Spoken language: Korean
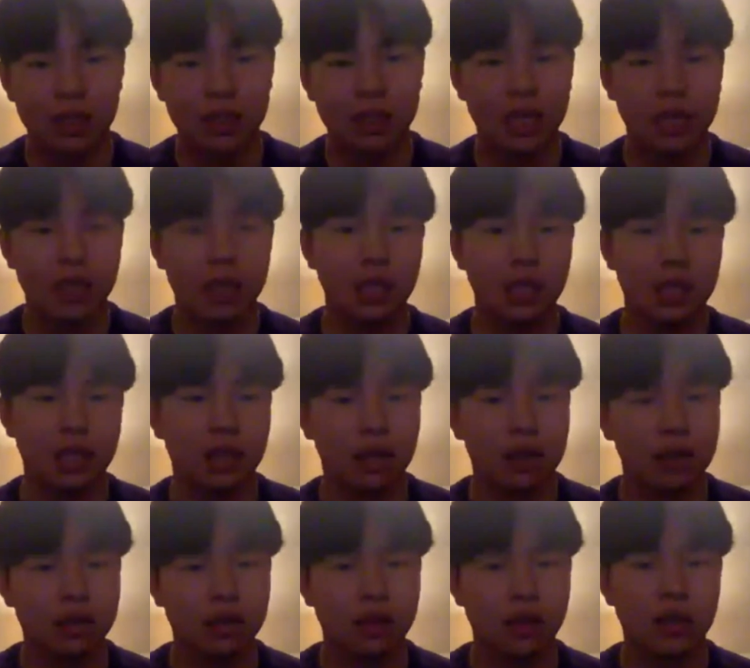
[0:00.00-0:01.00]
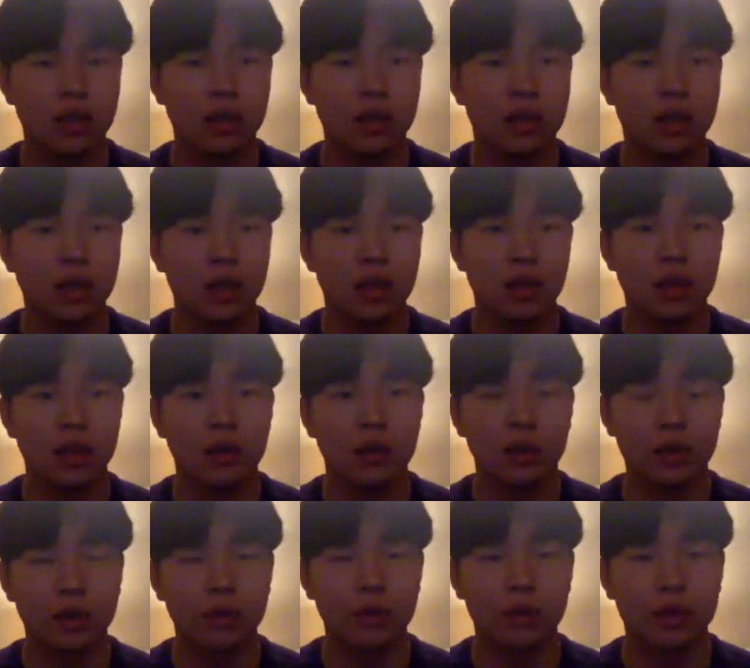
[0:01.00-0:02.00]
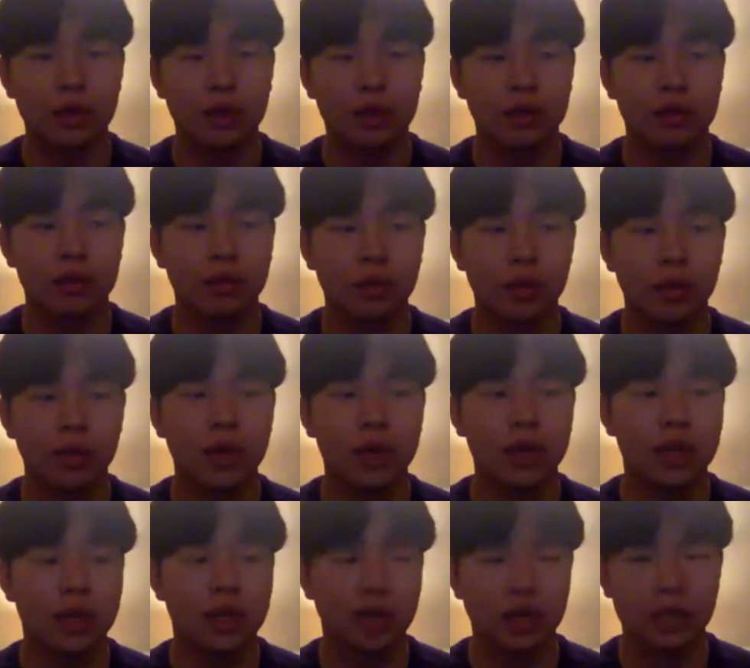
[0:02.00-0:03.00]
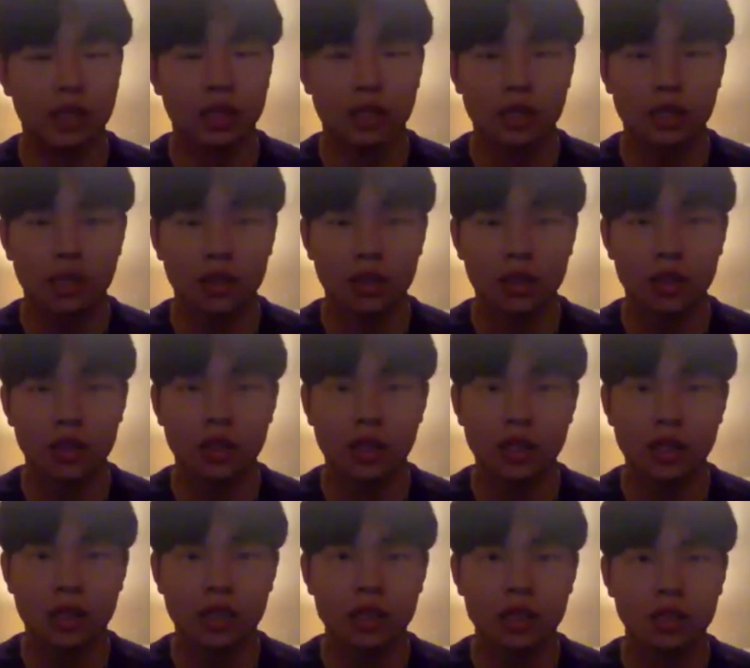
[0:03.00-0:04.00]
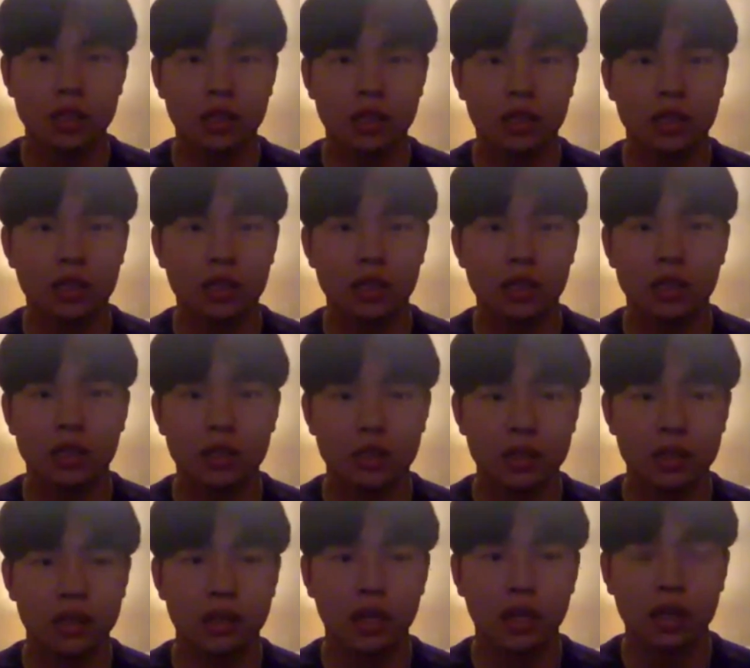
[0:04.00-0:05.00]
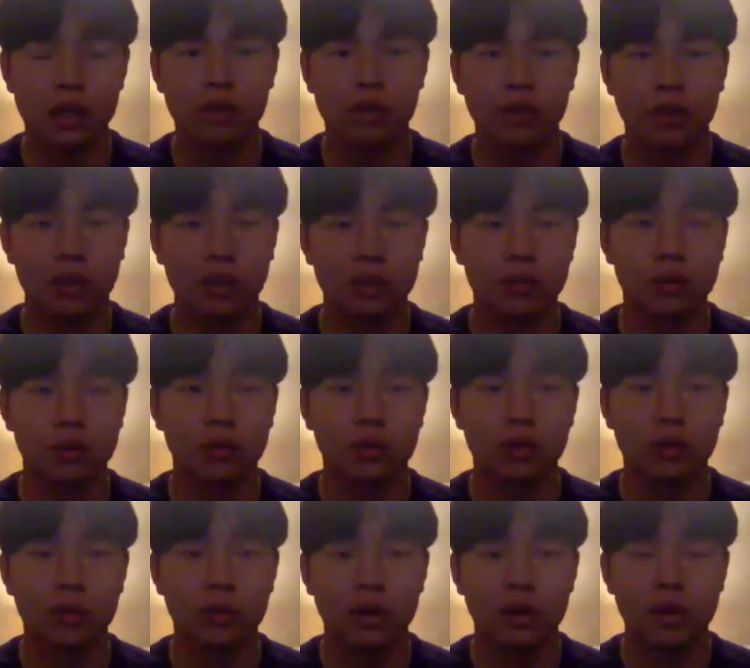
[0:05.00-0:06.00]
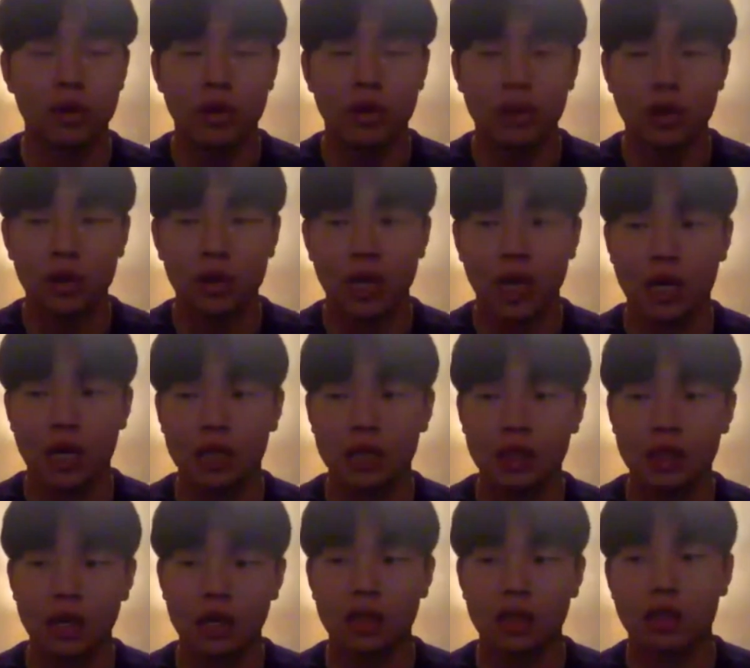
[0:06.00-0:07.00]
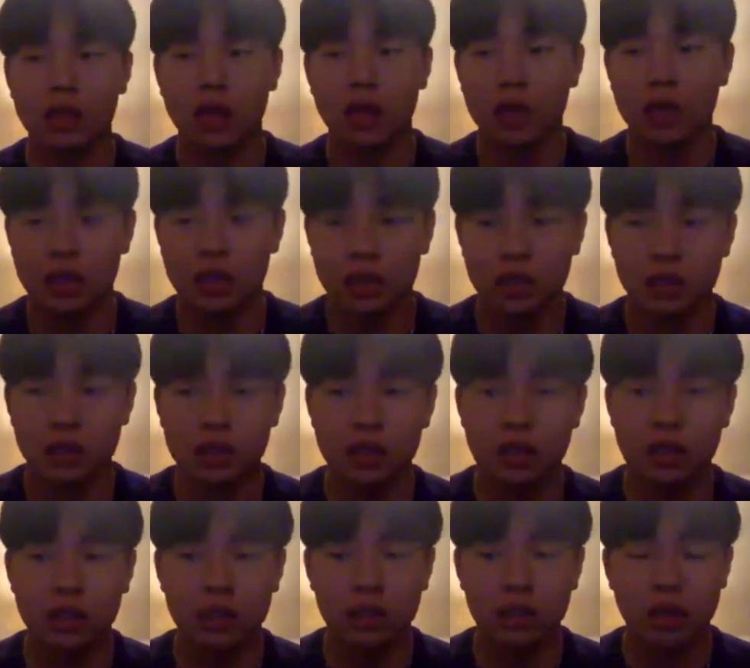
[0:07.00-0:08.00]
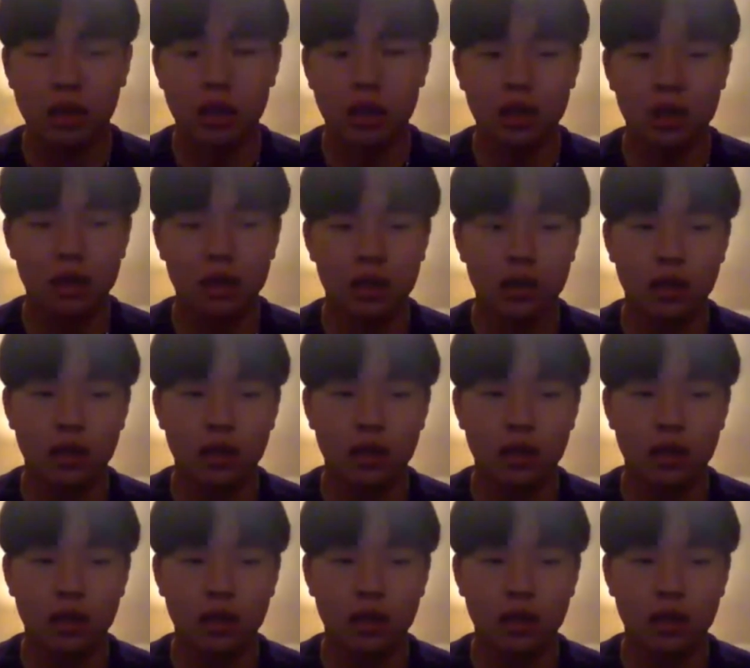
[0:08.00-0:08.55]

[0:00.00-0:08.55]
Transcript: 차이 나긴 하는데 왜냐면 봄학기가 실, 실제 시즌이 있는 학기여가지고 가을학기에는 일단